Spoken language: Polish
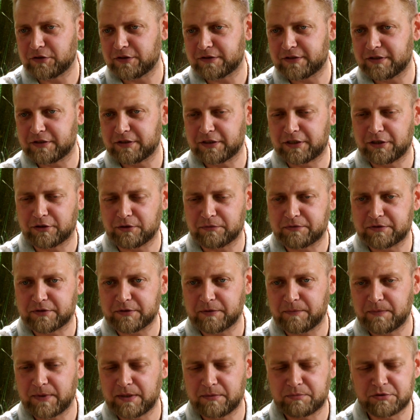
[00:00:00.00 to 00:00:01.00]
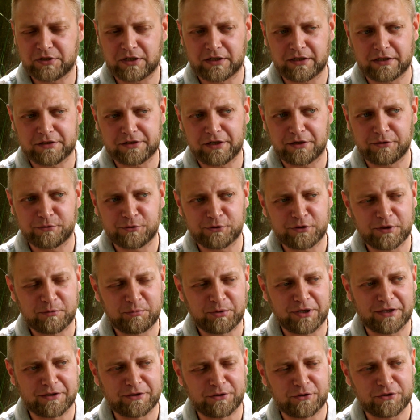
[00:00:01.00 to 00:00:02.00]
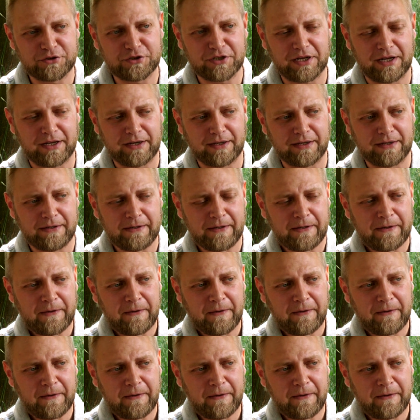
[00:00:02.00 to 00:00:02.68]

niestety kierowcy przekraczają tutaj prędkość, ale